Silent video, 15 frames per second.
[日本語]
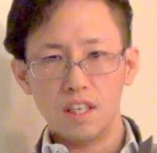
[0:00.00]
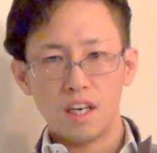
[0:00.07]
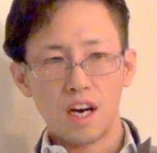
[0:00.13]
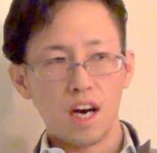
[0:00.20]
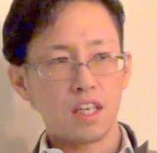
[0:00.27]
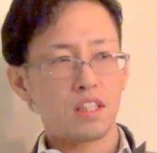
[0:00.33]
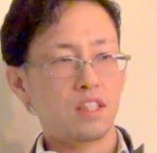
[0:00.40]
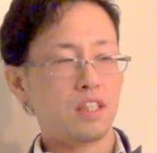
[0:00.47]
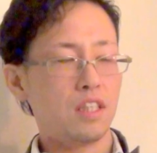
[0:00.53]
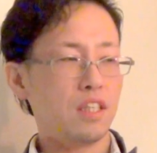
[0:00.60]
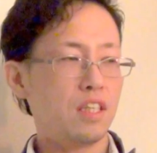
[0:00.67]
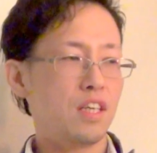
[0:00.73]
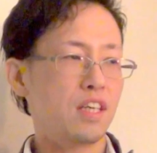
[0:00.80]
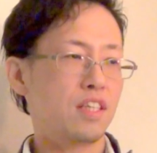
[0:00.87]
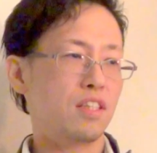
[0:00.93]
発信
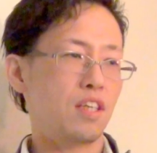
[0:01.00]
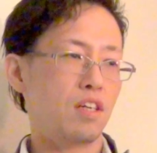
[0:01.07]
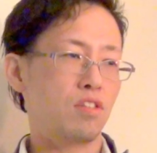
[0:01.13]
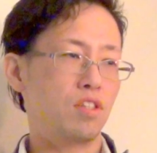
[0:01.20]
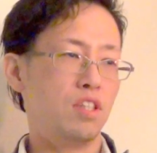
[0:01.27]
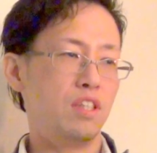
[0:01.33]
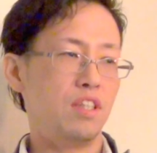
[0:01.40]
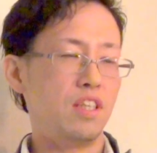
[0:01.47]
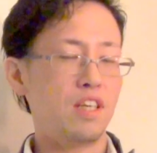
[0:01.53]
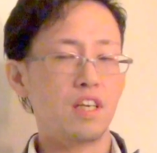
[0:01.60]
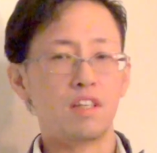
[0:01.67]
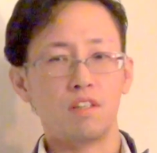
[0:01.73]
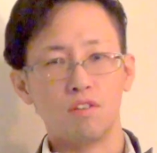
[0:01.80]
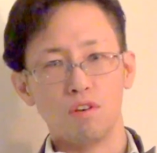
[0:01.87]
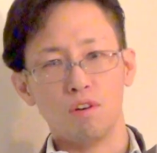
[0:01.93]
履歴着信履
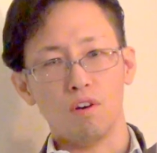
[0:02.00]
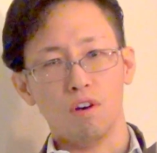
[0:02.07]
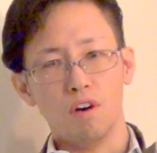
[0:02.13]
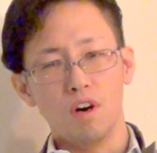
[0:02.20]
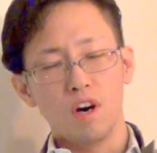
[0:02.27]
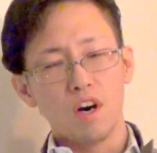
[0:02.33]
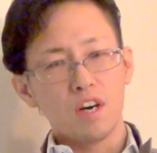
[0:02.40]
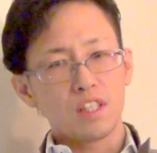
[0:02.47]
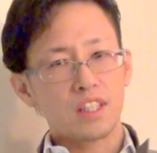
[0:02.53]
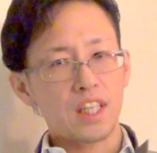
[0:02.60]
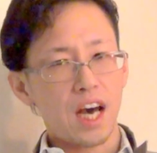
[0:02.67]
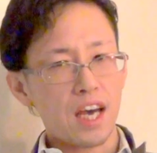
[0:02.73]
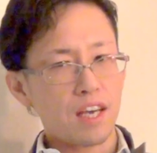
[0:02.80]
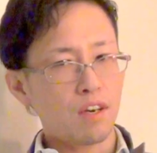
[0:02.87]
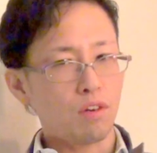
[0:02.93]
歴の
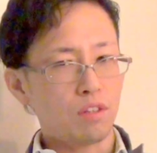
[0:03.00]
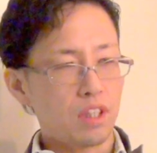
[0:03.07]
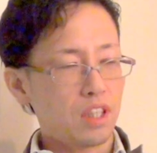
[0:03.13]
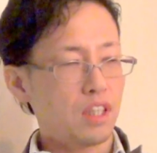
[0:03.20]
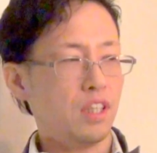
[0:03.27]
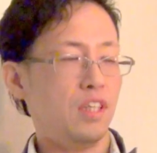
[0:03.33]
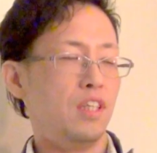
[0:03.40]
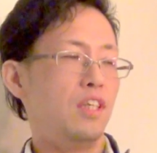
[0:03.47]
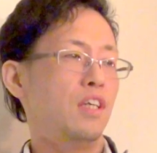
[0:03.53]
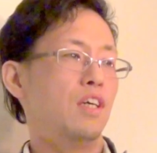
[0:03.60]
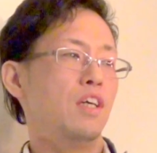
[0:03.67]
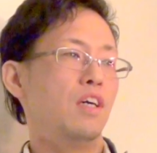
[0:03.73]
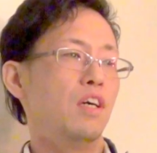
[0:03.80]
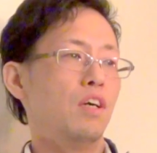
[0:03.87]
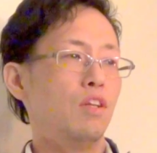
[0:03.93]
最後に
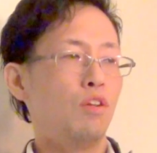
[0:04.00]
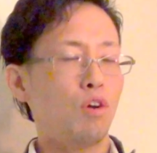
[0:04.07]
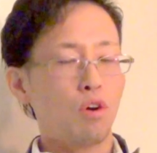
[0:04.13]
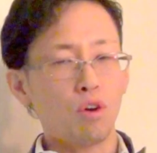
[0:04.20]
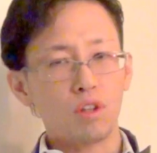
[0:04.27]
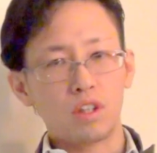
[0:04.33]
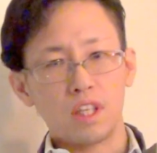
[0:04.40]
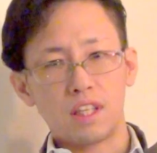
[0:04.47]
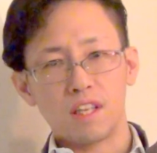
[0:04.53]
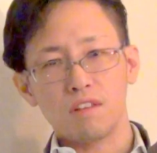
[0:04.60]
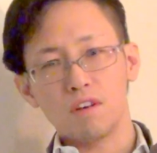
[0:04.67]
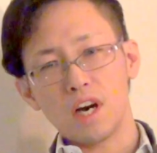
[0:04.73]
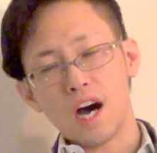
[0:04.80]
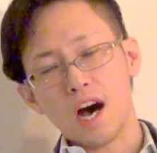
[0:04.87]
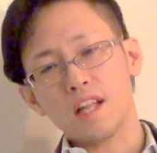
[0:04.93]
残ってた
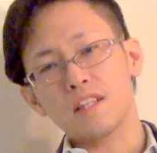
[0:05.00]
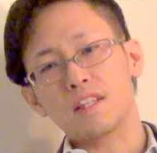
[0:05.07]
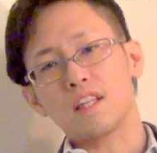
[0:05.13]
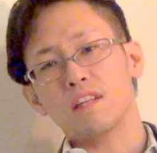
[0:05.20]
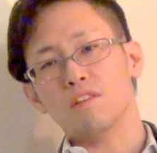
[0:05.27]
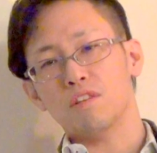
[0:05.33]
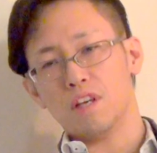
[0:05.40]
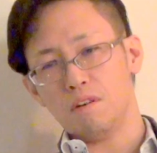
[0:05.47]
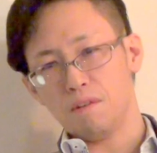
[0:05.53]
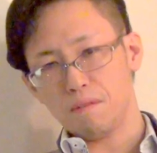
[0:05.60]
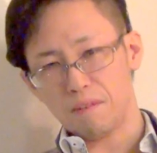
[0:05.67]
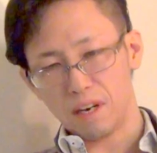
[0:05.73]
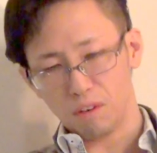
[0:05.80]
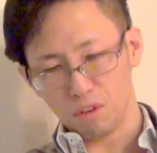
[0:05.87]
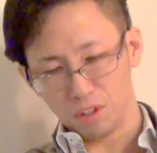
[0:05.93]
のがあんたの電話
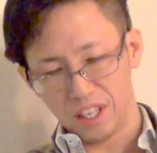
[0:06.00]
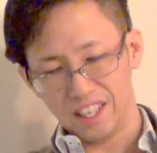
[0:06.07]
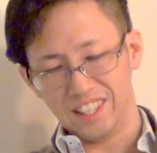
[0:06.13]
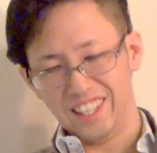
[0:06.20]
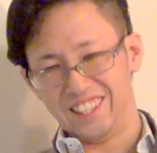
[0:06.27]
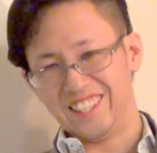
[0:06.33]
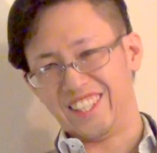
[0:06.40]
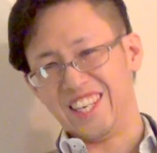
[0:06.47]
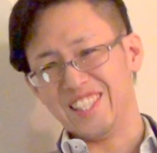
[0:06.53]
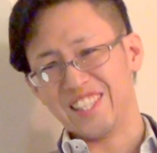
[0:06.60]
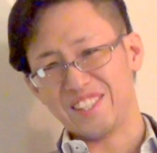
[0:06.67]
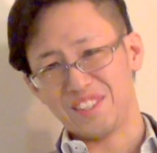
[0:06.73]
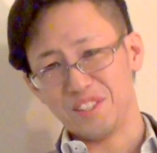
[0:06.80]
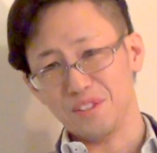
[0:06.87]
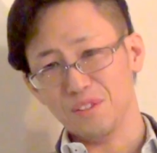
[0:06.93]
番号なんだって警
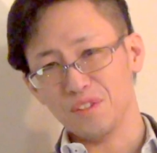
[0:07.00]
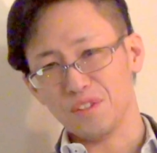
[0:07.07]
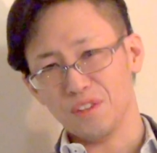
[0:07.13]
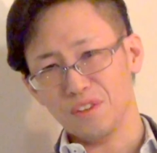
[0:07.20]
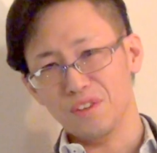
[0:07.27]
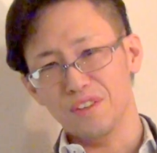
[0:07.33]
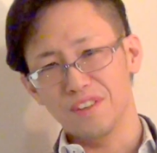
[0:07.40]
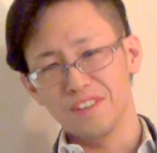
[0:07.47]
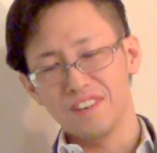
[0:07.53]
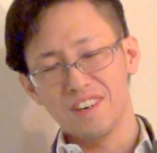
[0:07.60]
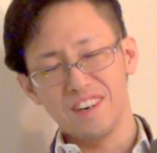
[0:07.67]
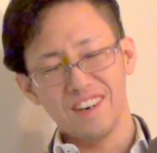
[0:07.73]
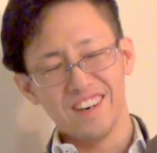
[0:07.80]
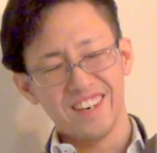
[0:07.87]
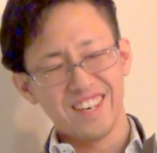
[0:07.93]
察言うんですよ
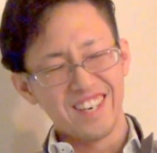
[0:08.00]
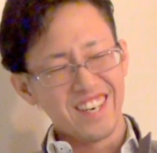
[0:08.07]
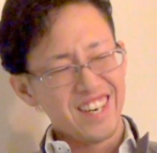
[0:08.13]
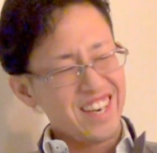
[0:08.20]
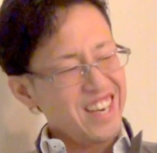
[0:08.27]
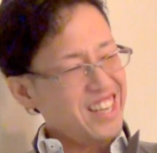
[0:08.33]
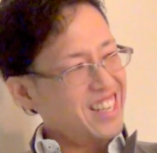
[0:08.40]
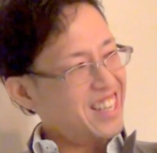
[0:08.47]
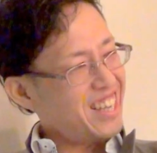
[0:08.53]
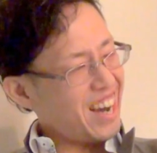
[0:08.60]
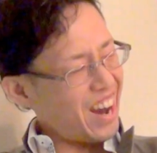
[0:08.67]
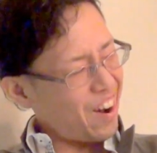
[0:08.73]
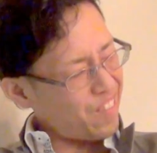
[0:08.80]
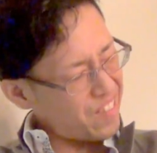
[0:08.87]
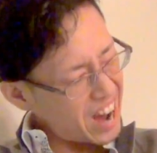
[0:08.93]
い
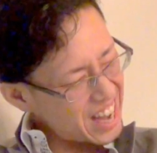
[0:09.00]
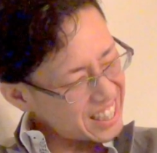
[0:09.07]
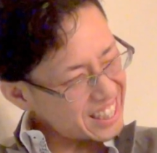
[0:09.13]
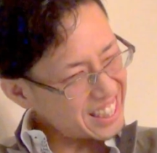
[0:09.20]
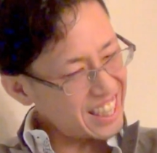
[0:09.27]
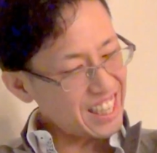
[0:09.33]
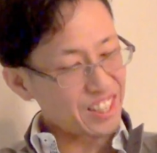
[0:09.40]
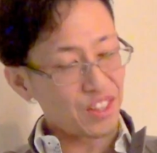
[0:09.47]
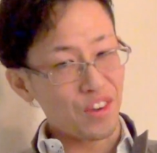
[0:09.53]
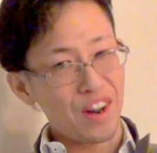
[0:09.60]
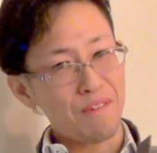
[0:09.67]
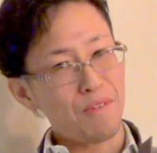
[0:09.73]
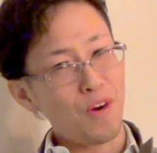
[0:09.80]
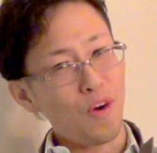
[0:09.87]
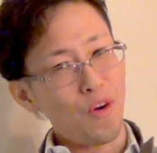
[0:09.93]
やマジか、そ
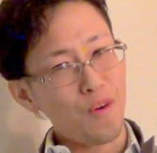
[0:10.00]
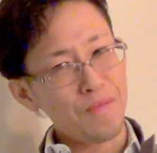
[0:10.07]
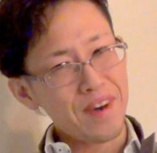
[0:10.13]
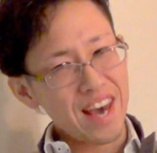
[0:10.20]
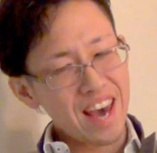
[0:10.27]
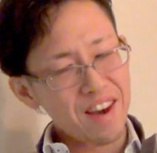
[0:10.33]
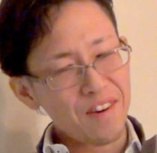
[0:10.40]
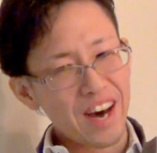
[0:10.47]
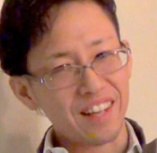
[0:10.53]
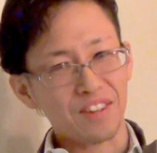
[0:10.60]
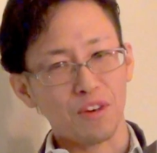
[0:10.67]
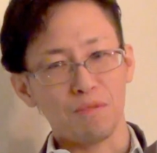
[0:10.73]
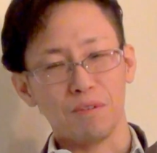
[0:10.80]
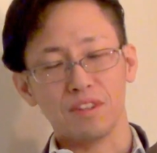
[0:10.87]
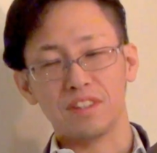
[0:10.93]
れもおめえは
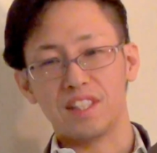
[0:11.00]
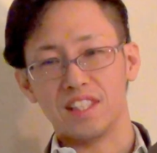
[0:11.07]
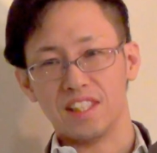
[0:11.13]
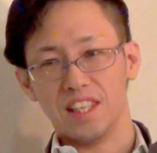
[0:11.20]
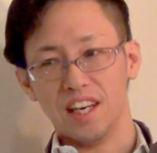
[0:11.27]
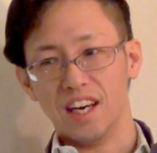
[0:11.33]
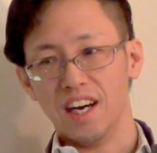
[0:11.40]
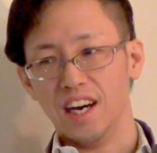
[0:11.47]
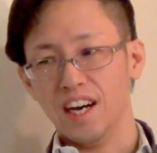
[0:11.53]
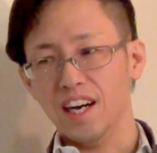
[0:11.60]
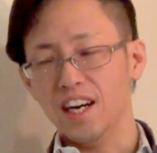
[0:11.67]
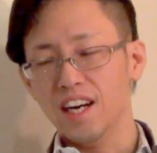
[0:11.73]
と思ってさ。